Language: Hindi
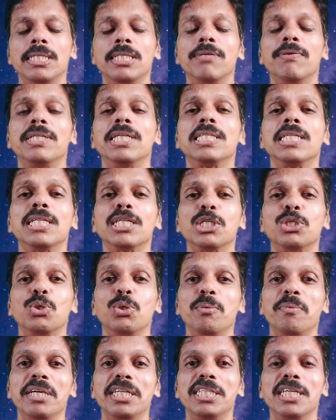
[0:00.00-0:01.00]
इसी वजह से इनकी जो
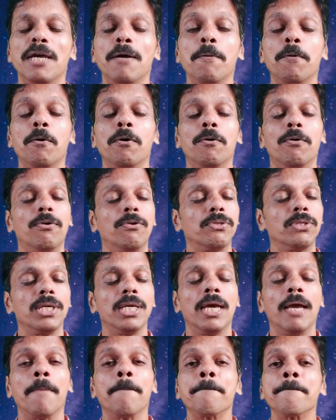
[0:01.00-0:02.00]
इमेज है होती
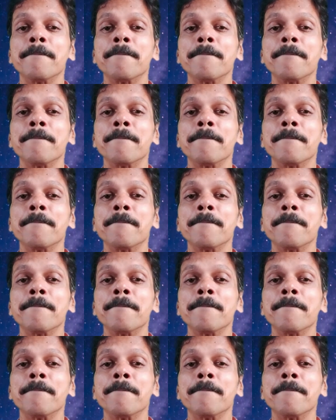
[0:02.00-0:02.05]
है